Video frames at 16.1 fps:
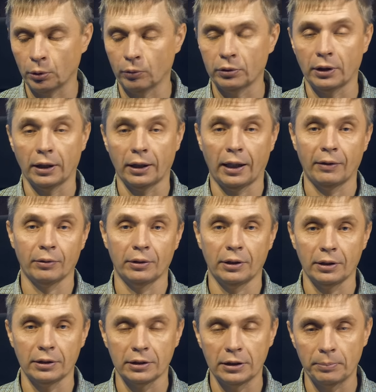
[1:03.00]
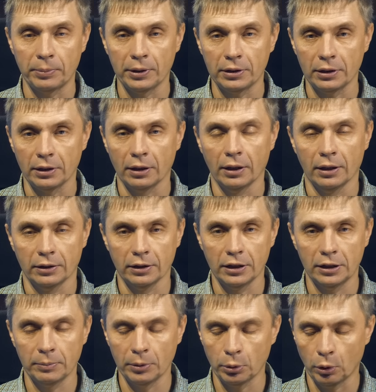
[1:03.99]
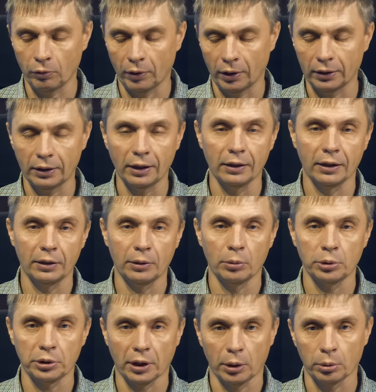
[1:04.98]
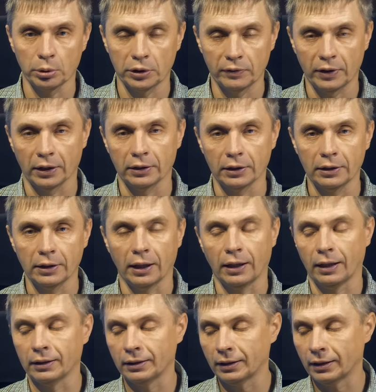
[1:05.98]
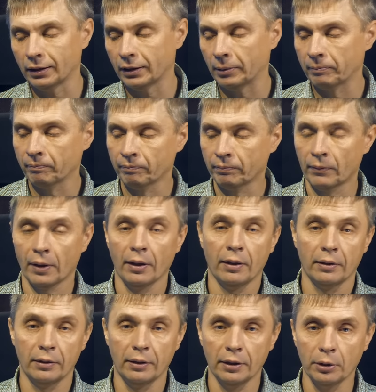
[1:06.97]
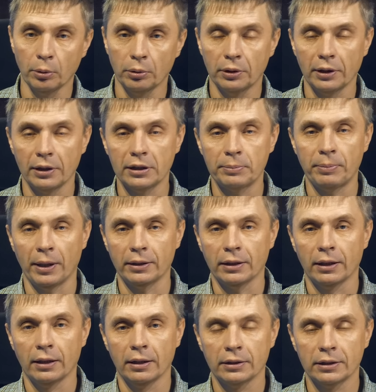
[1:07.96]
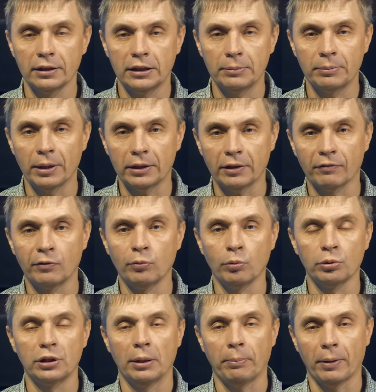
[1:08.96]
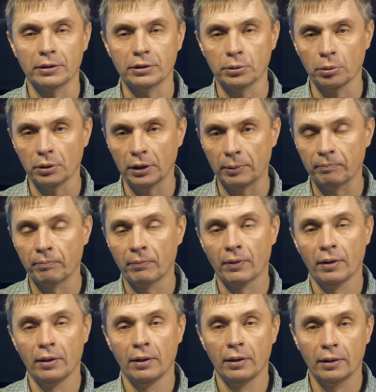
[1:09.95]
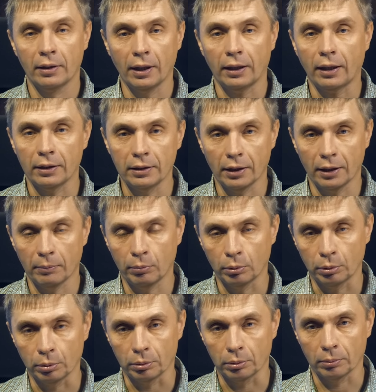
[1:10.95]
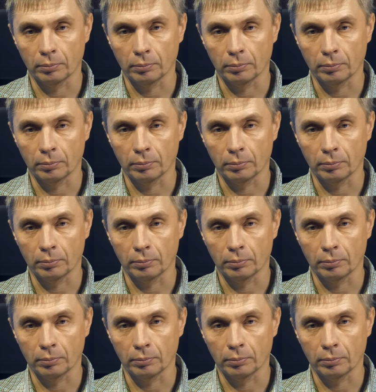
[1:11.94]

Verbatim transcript: то вот такая вот 35-сантиметровая антенна – это очень хороший вариант. Итак, антенны длиной 35 сантиметров, двухдиапазонные. Как они работают?